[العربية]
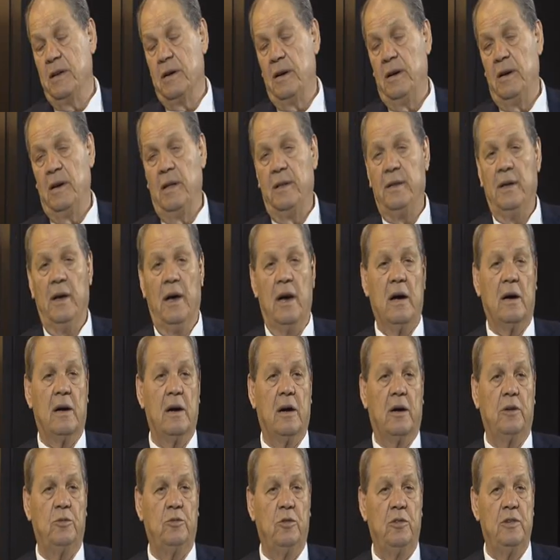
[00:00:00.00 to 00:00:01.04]
الذي
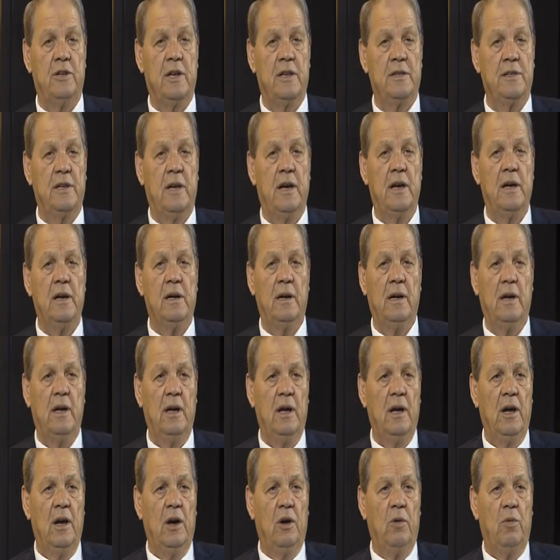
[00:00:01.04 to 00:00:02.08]
حققته الجزائر
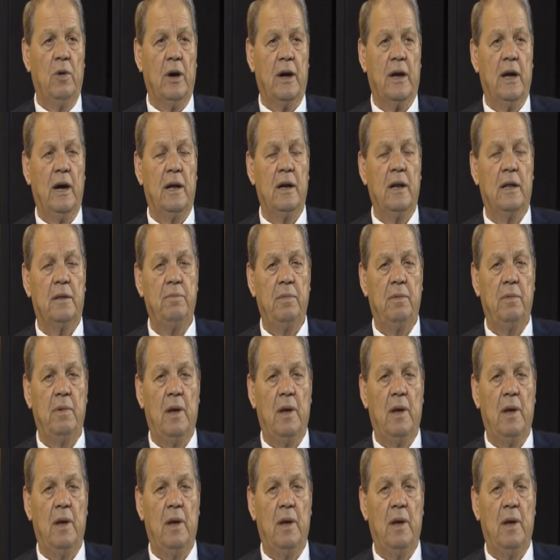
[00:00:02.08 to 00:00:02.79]
وكانت